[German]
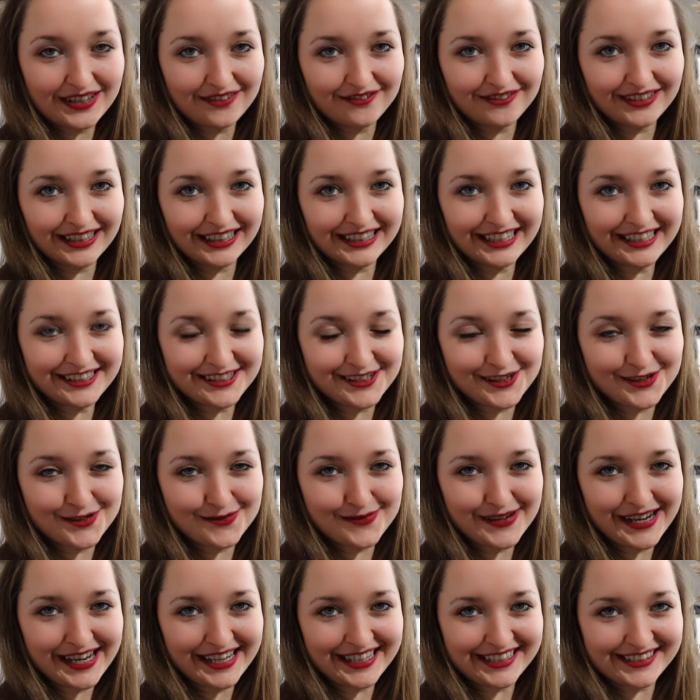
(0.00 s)
Variante
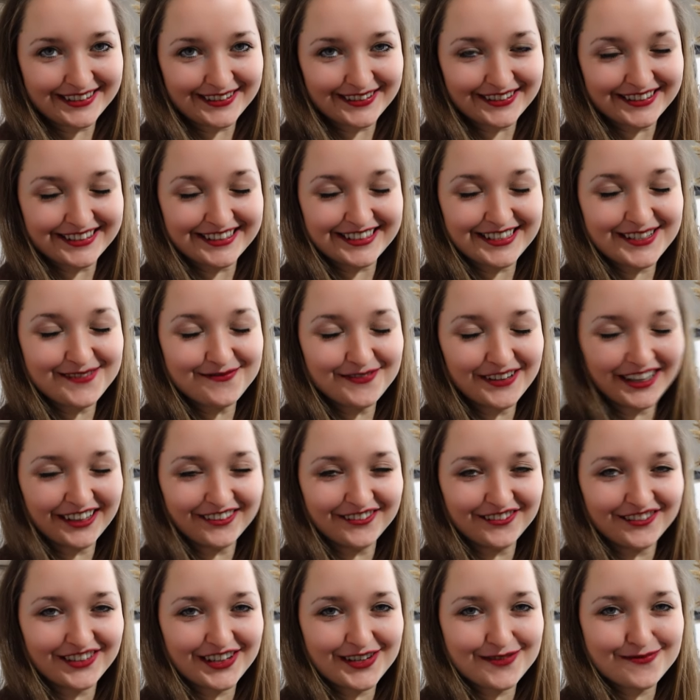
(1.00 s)
Nummer 1, die
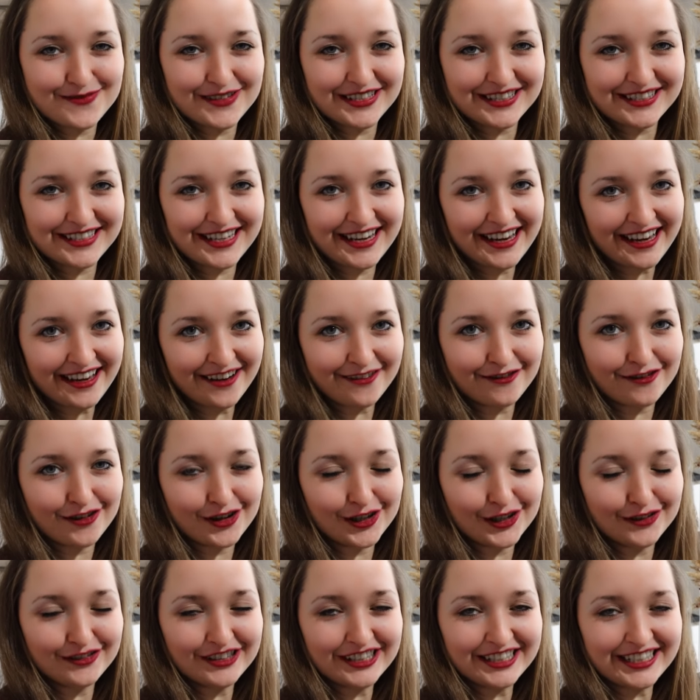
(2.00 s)
machen wir im Mr.
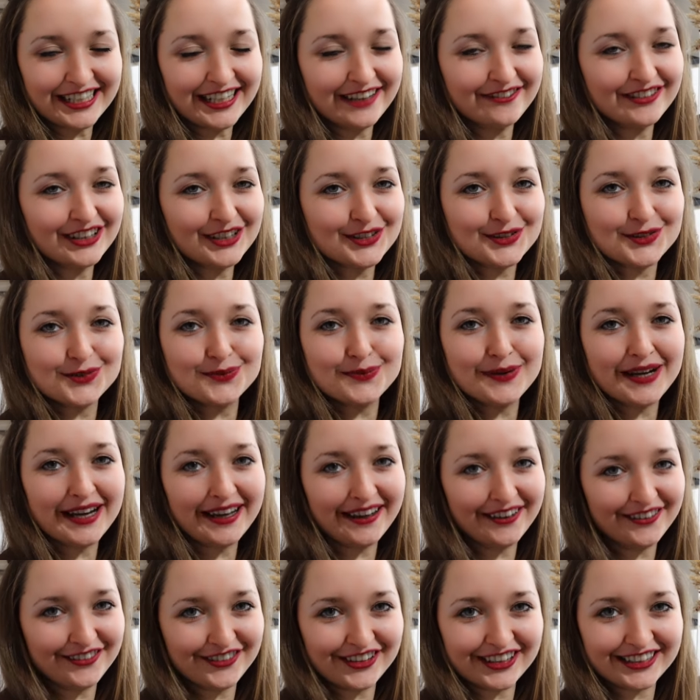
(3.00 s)
Airfry, weil die einfach super
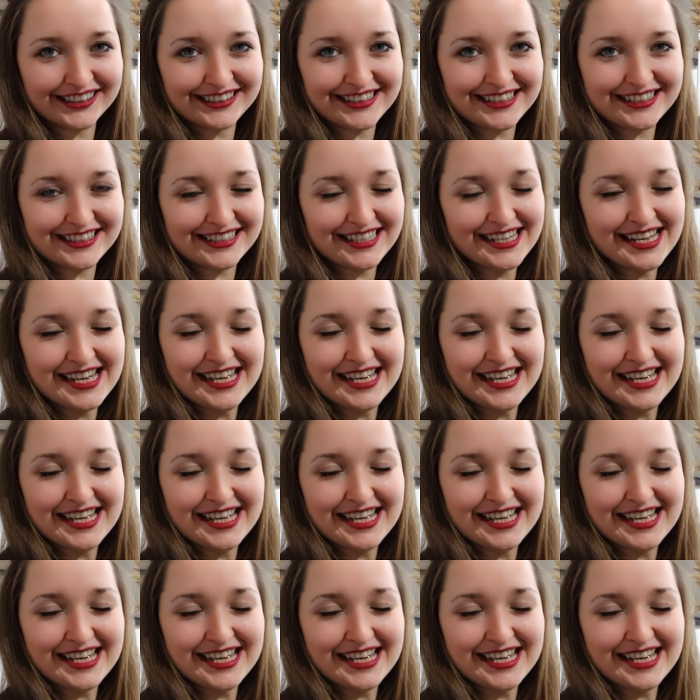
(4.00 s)
einfach ist.